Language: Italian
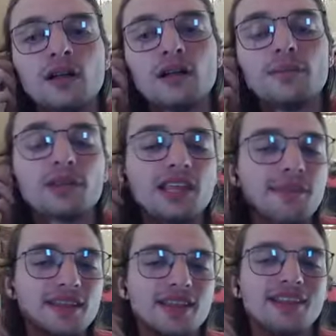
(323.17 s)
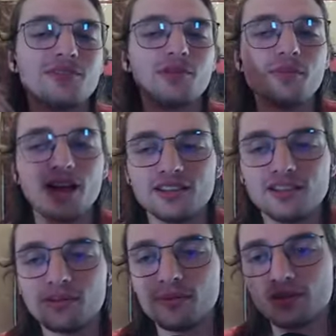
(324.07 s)
Potrei mettere in automatico,
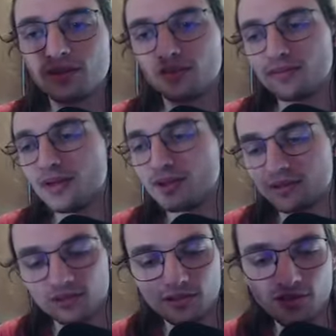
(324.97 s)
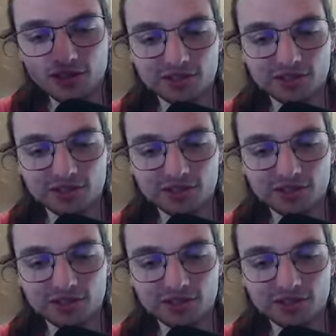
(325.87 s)
però vabbè, no, non lo faccio